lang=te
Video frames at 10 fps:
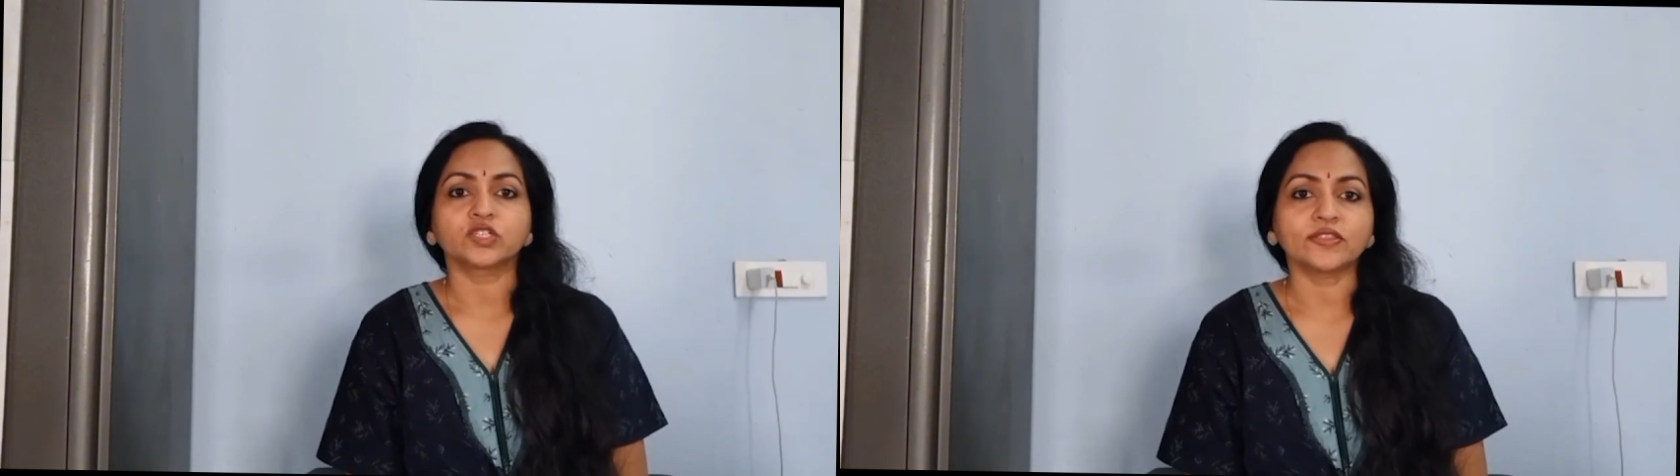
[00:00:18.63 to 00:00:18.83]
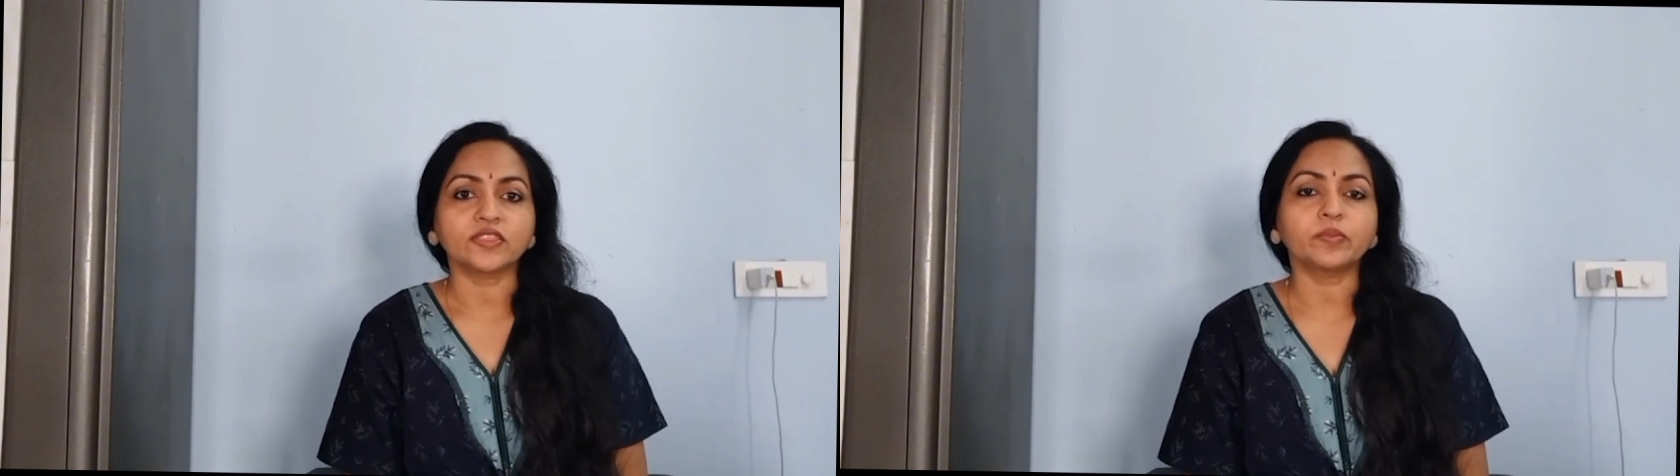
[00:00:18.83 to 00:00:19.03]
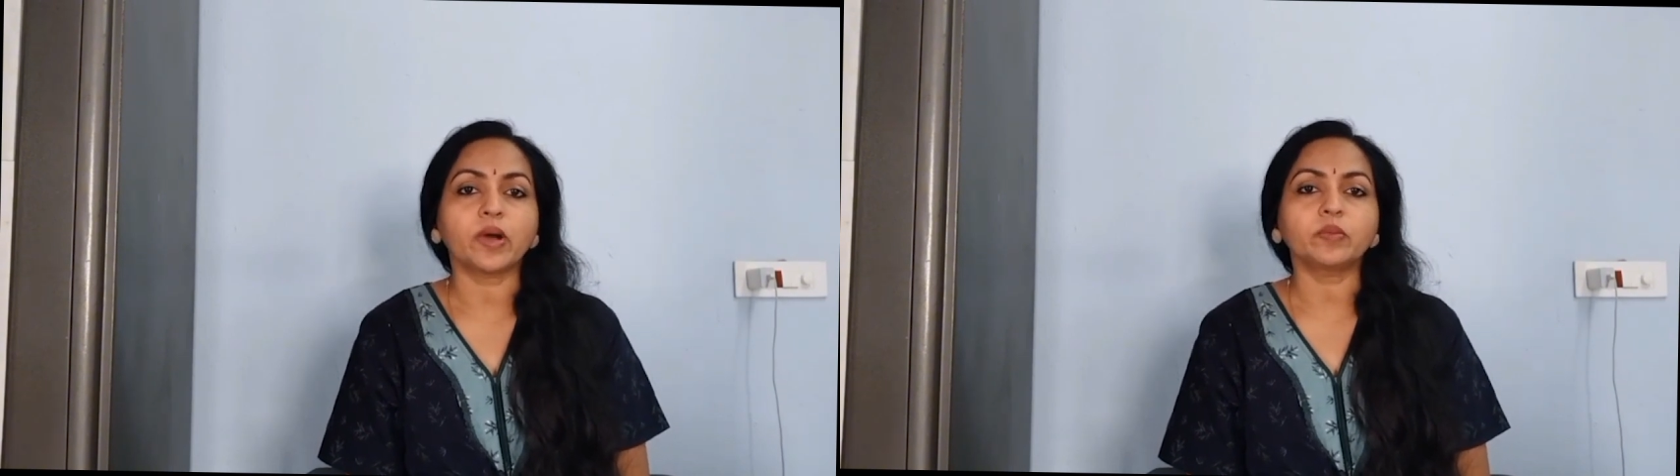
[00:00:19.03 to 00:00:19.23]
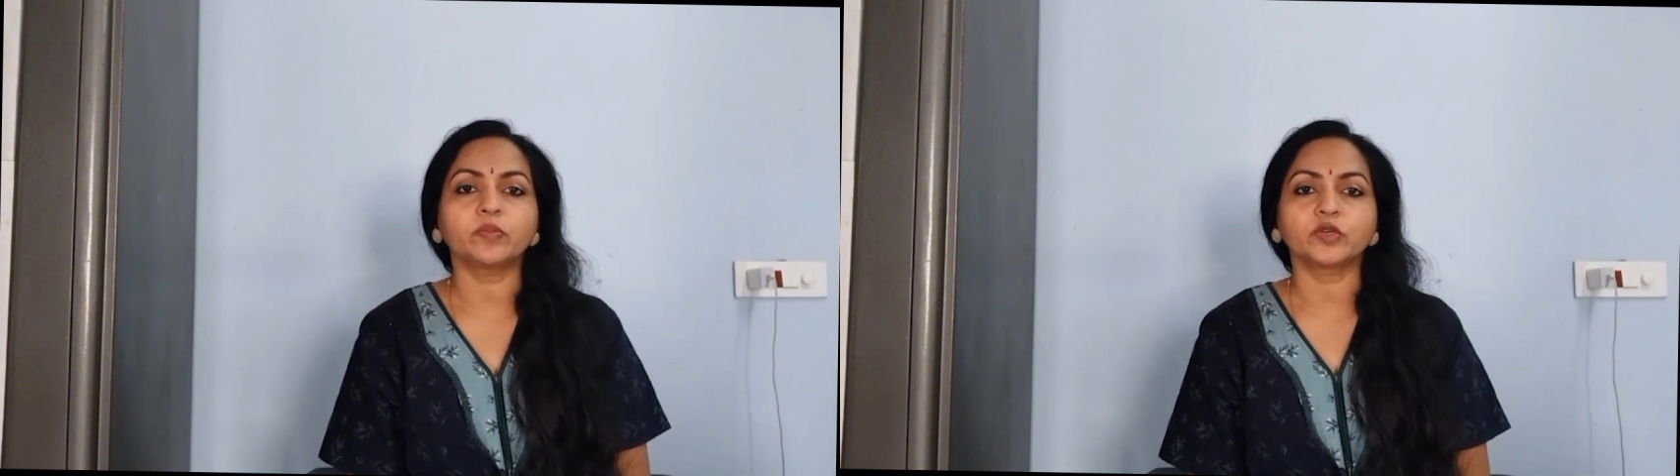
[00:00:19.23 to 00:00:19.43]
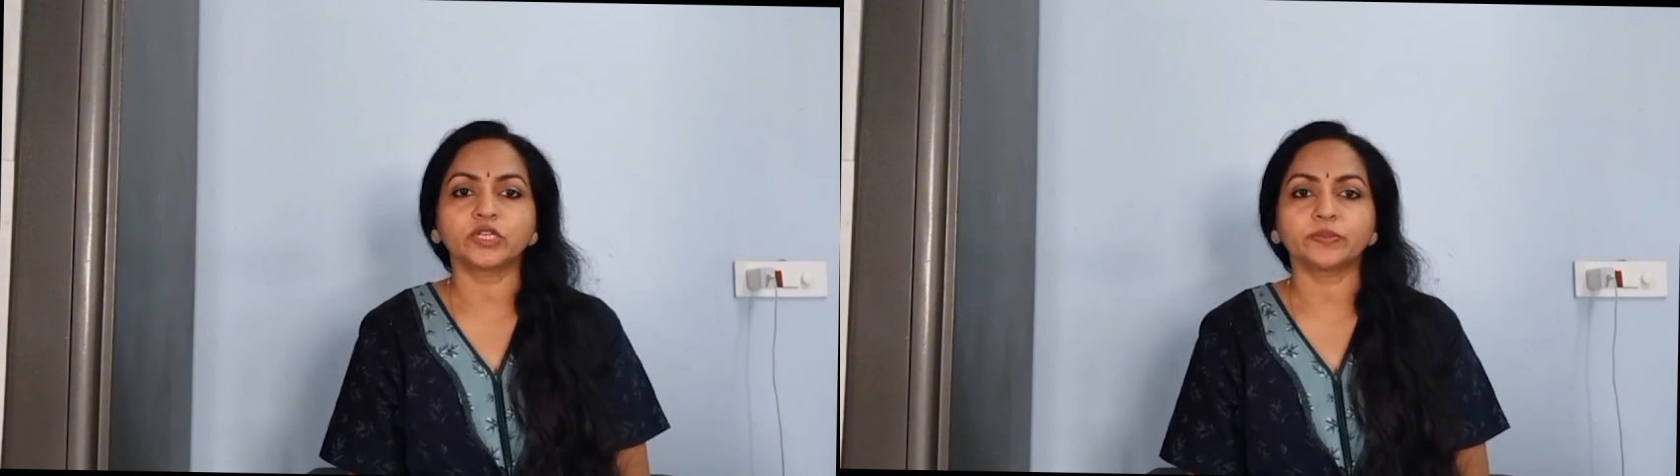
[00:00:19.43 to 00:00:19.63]
చంద్రబాబు
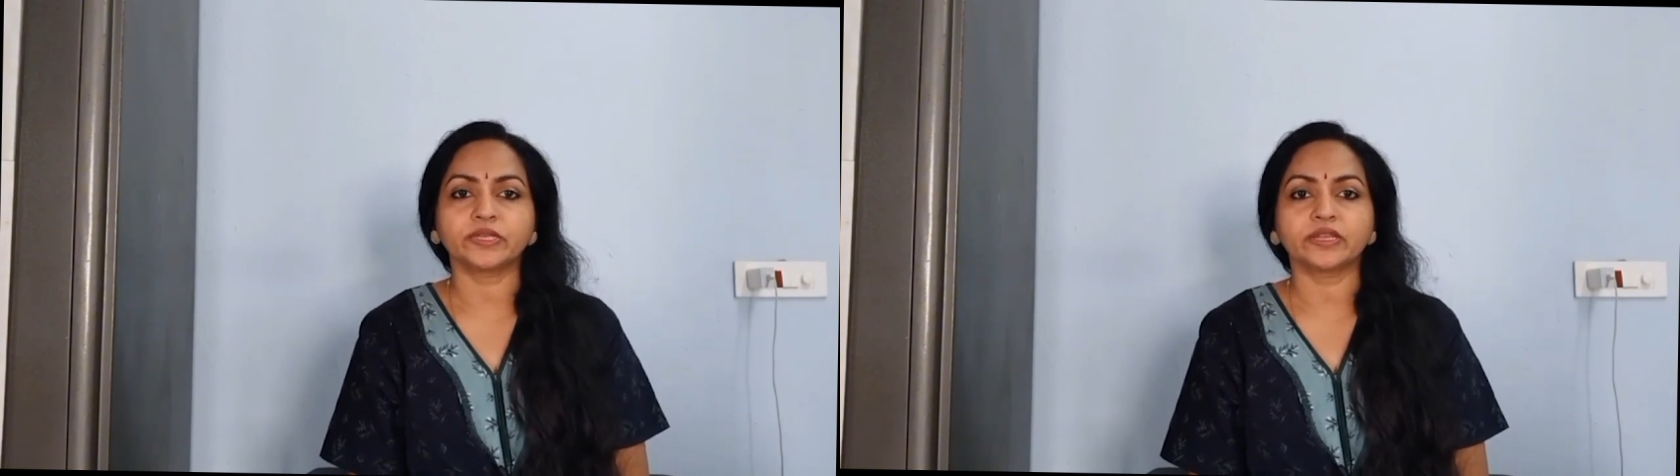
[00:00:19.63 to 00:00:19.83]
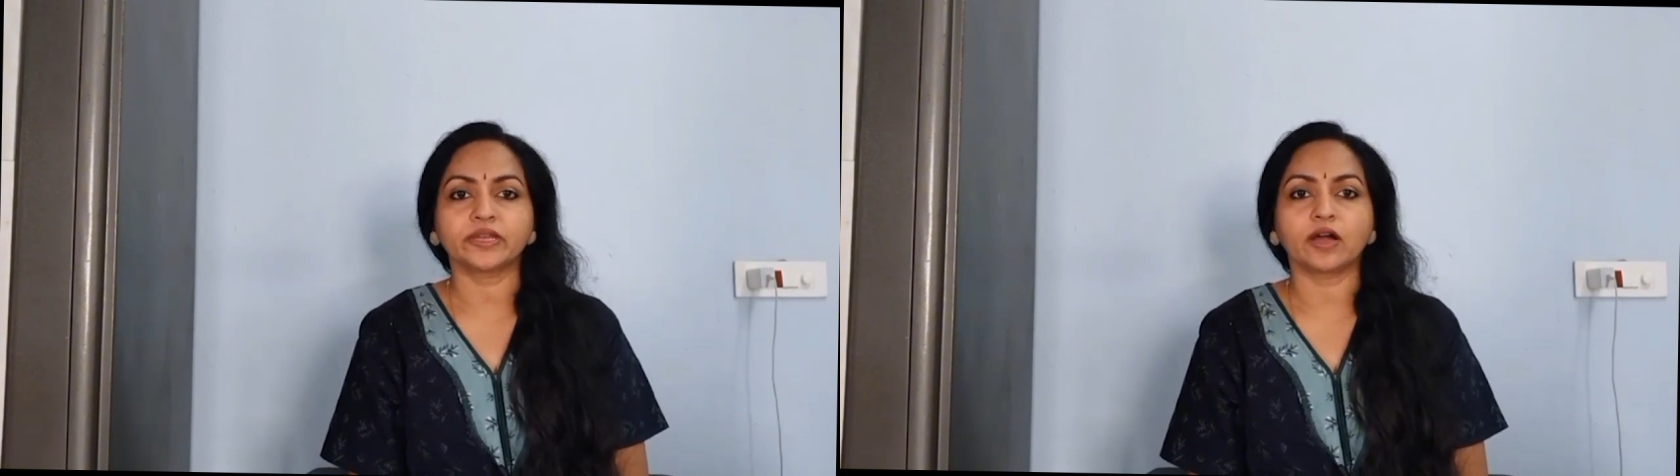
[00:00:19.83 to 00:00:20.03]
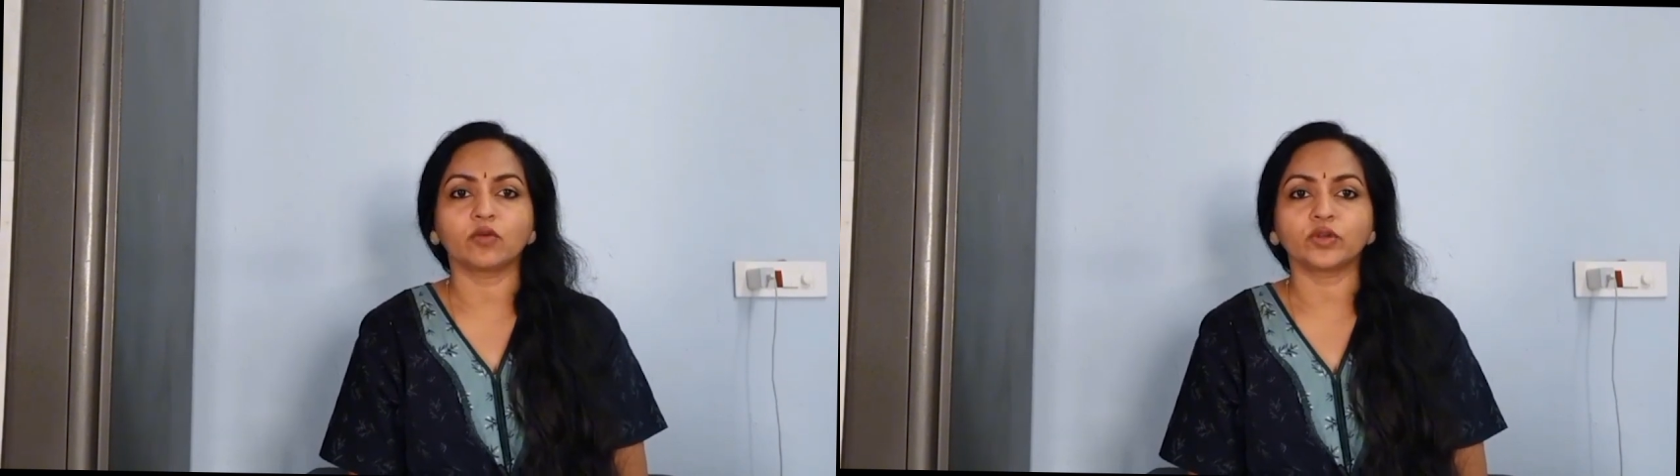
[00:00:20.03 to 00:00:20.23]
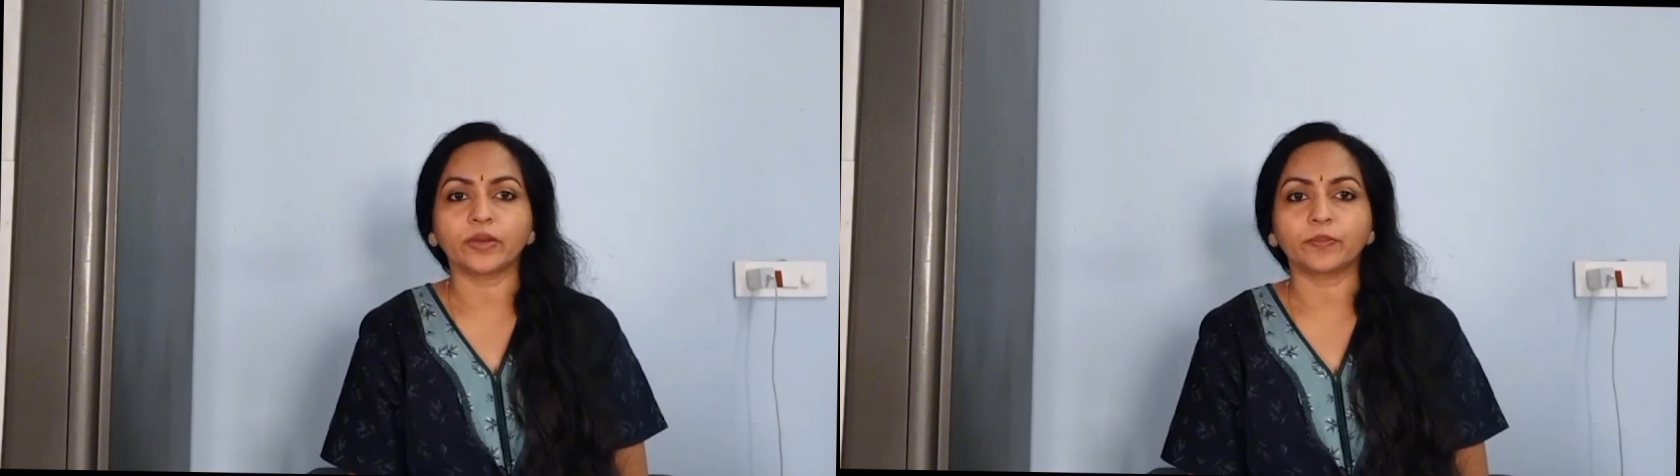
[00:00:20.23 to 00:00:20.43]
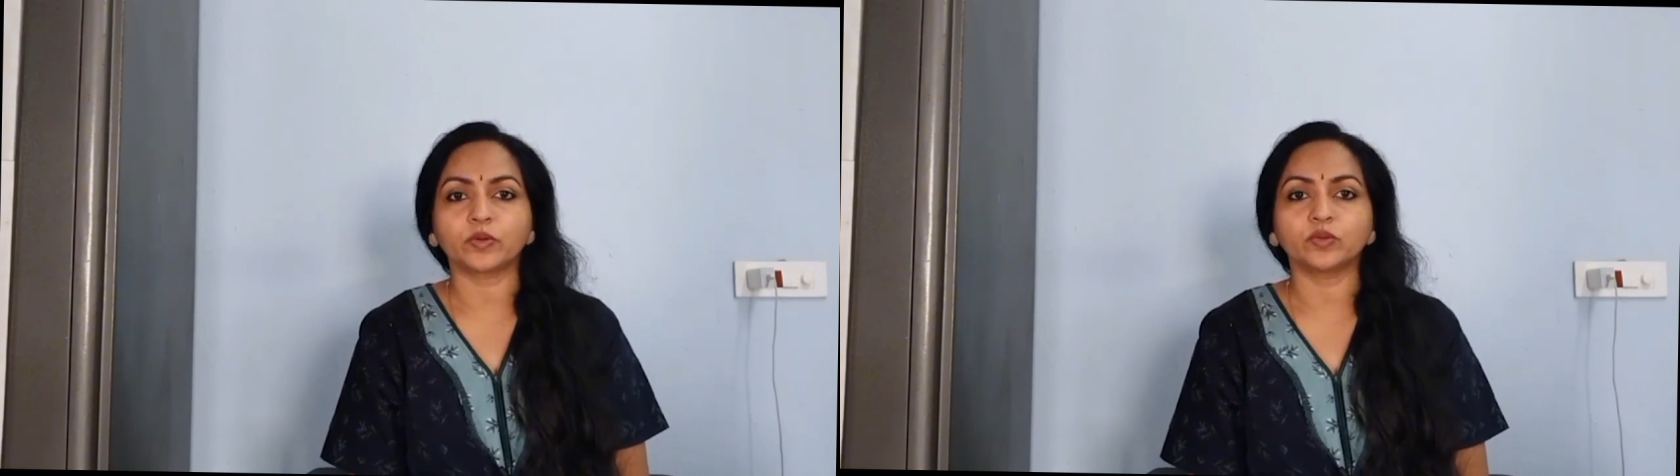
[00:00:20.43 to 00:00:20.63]
ముఖ్యమంత్రిగా
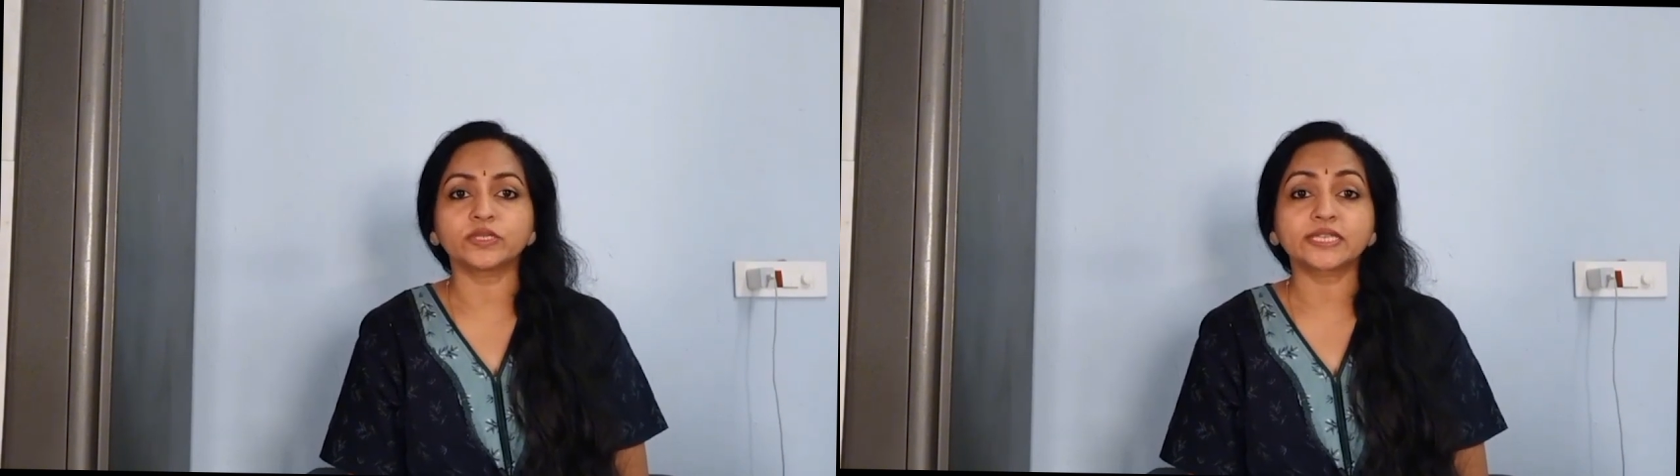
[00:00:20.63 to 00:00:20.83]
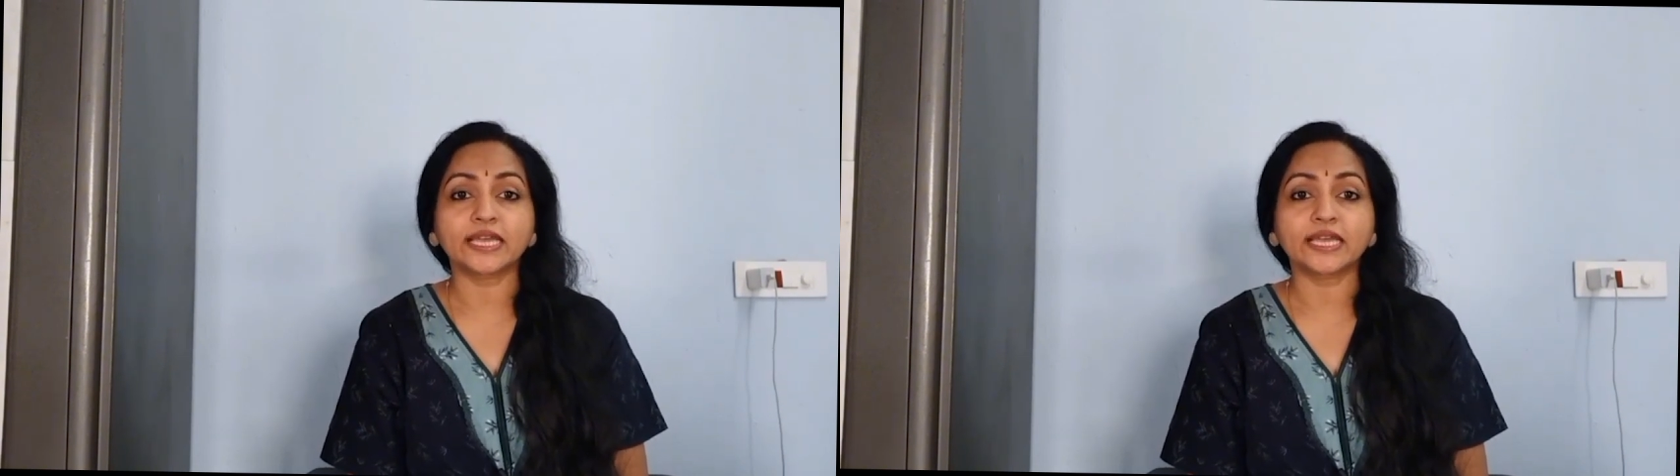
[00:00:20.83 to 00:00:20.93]
ఉన్నప్పుడు